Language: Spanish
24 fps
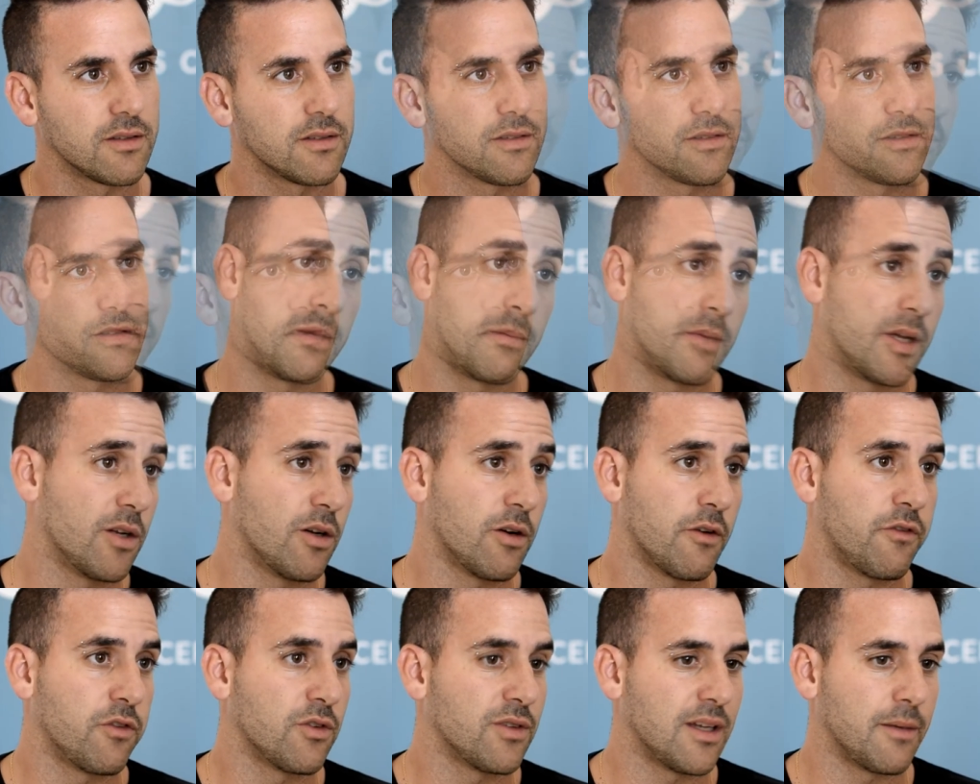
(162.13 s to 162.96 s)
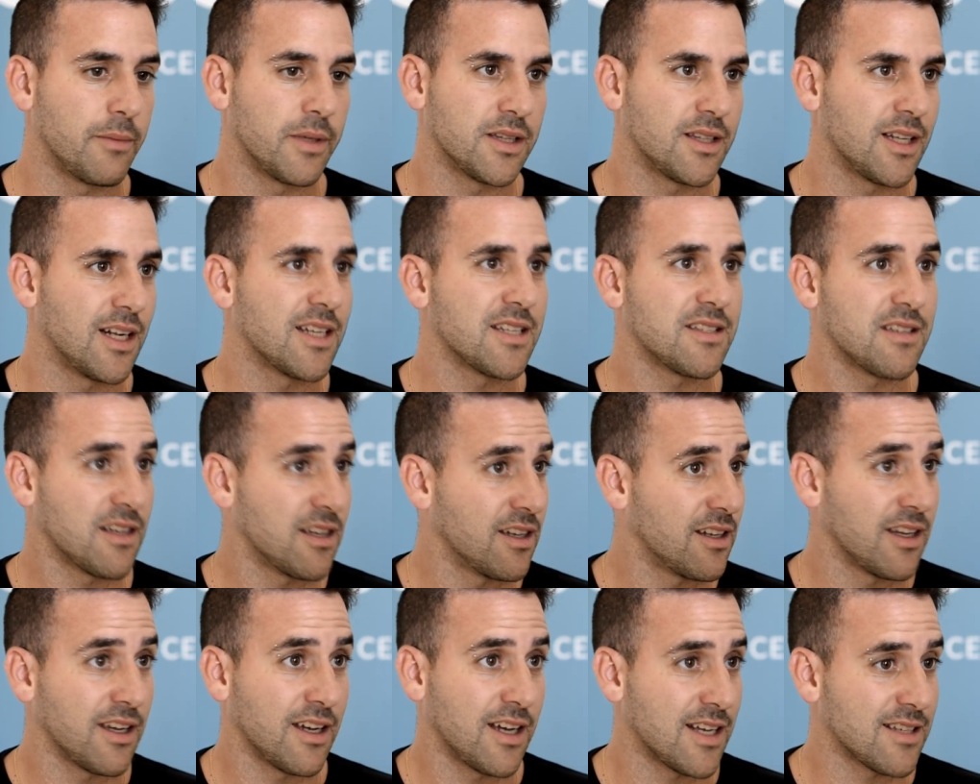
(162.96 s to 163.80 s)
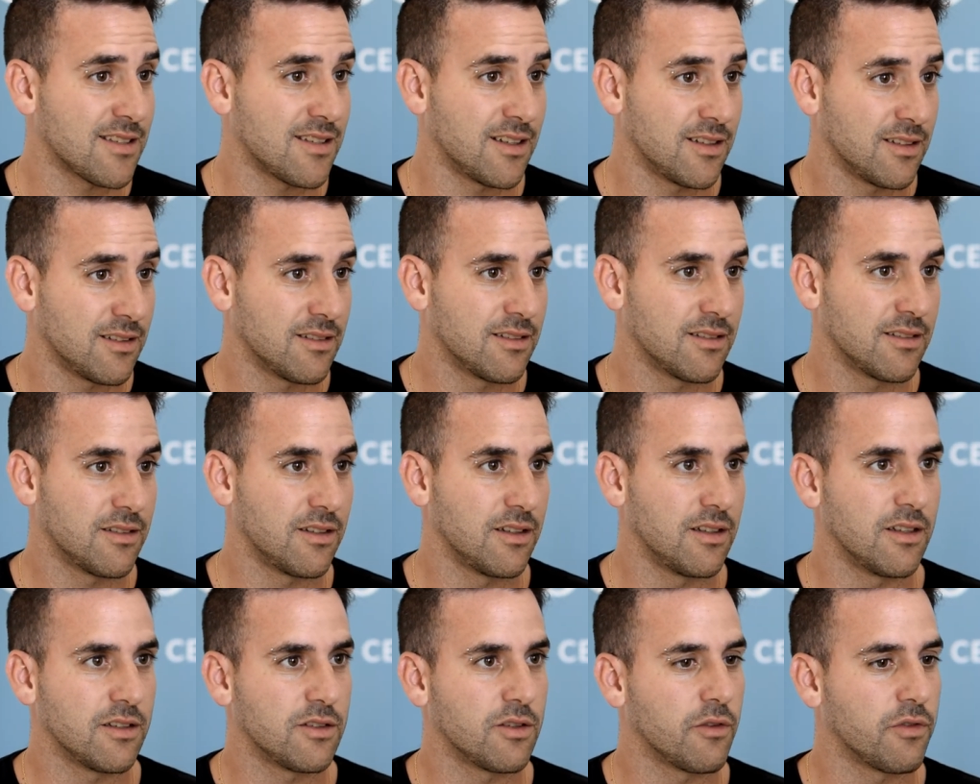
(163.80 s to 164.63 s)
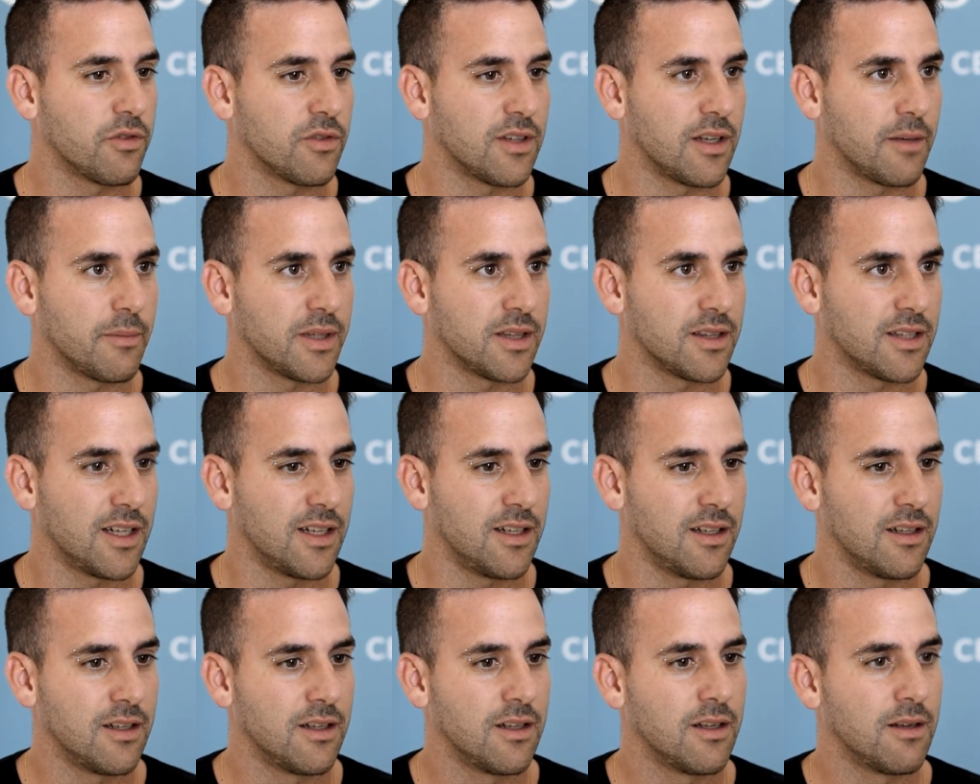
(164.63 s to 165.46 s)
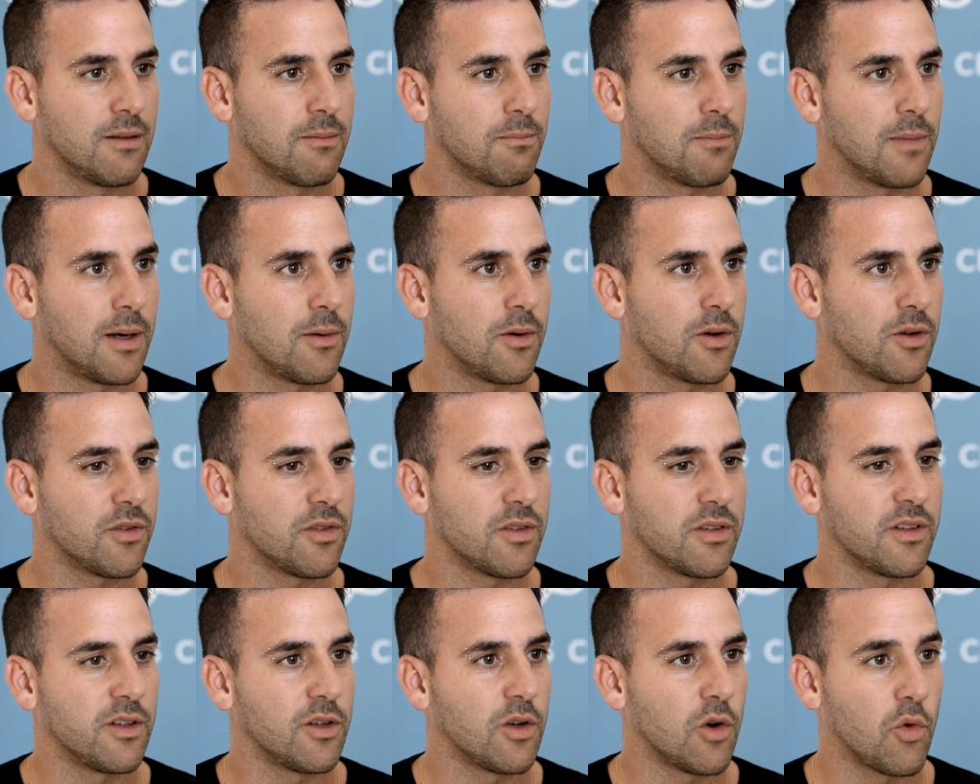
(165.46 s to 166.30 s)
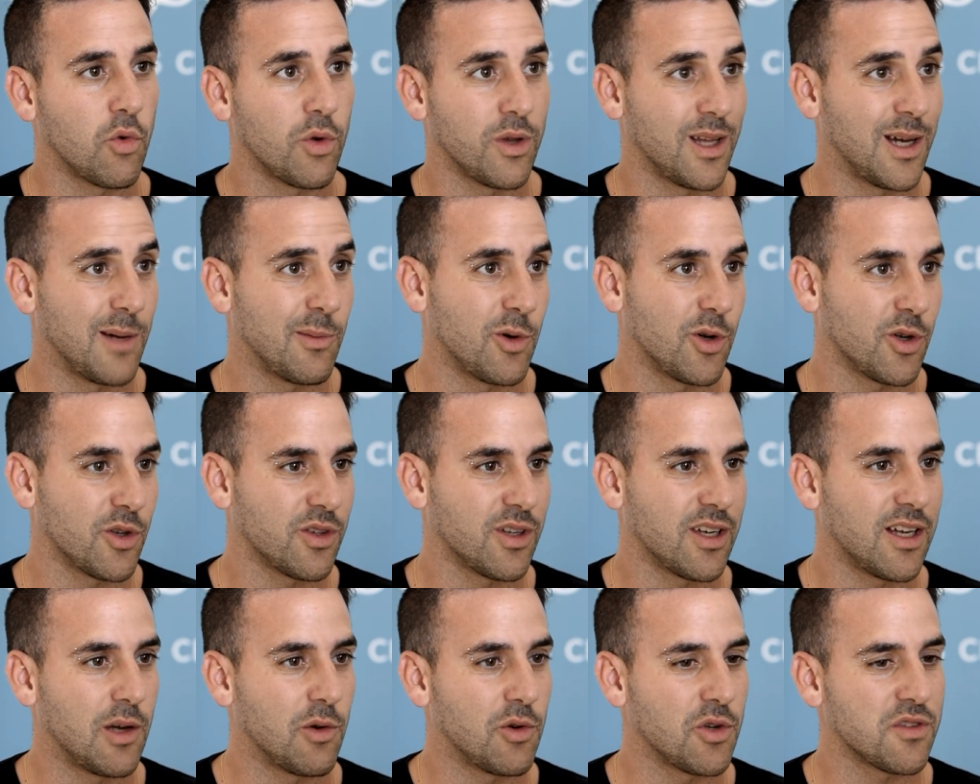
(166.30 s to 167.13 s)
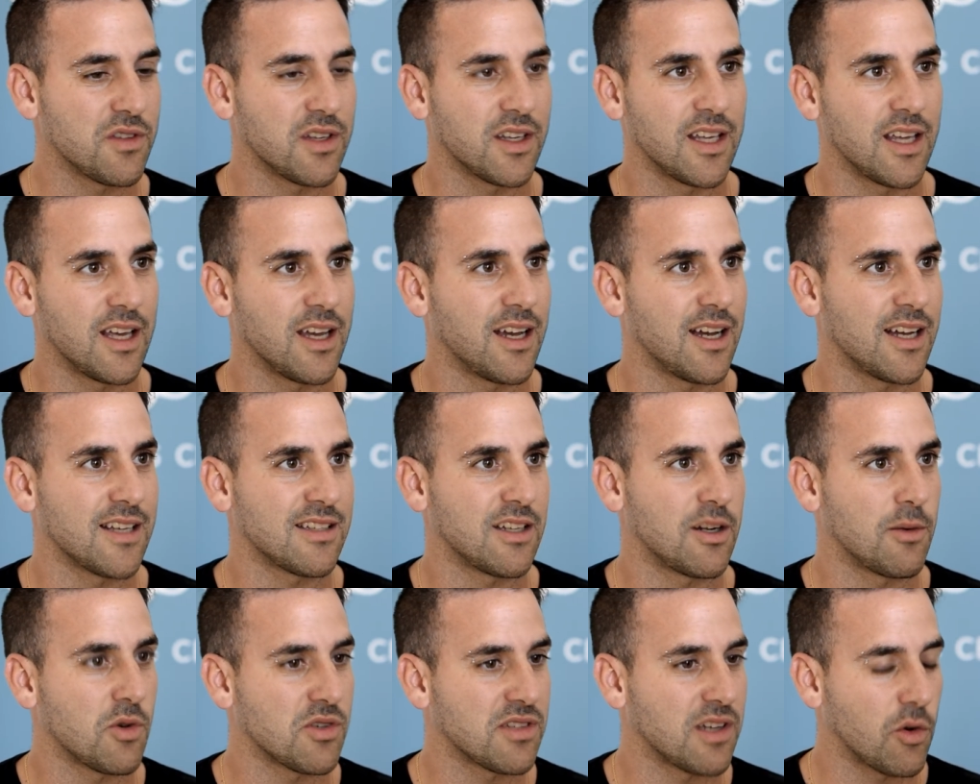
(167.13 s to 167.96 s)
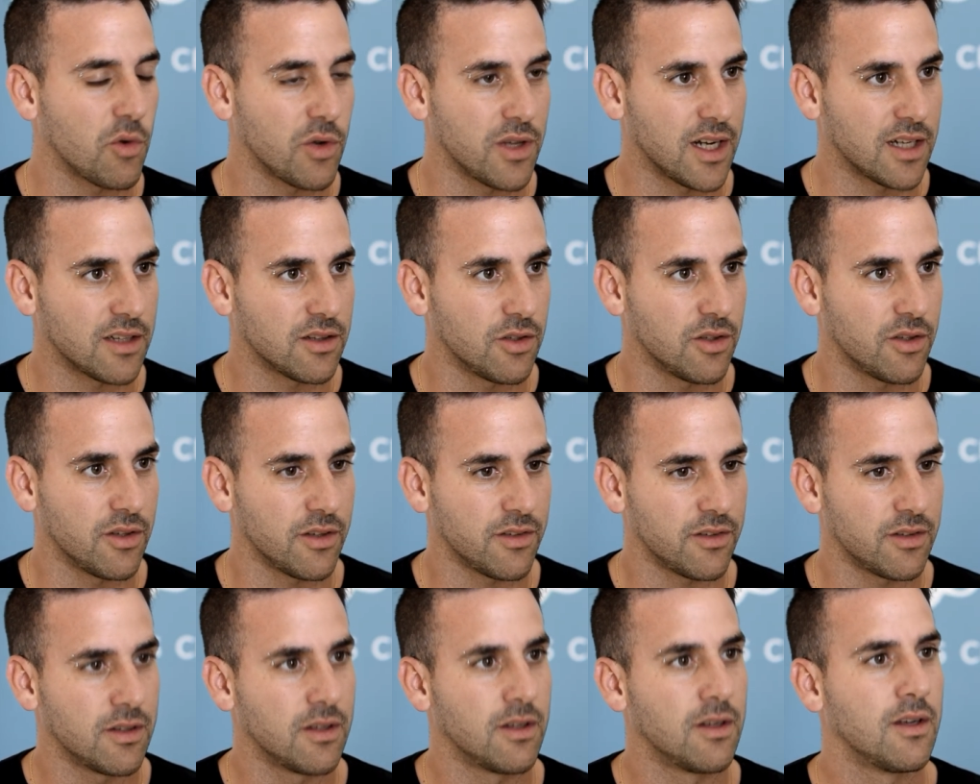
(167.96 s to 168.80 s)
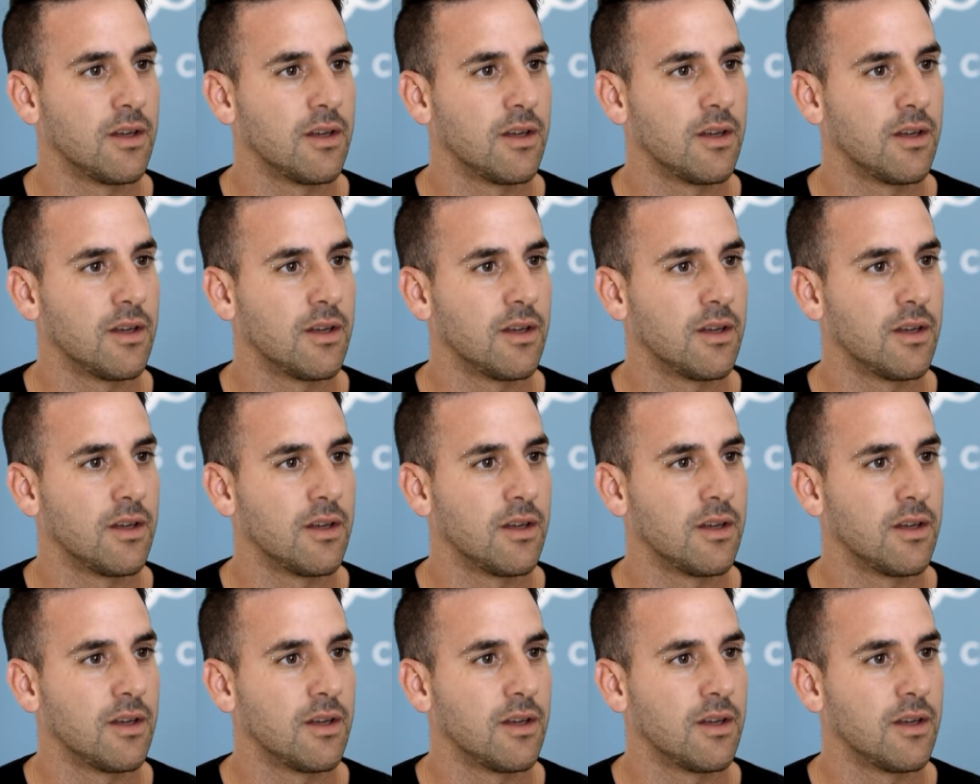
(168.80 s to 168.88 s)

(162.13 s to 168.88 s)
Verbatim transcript: Primero, fundamental que se queden en casa, ¿sí? esto es fundamental. Vamos, si nos cuidamos, cada uno se quede en casa, nos vamos a cuidar todos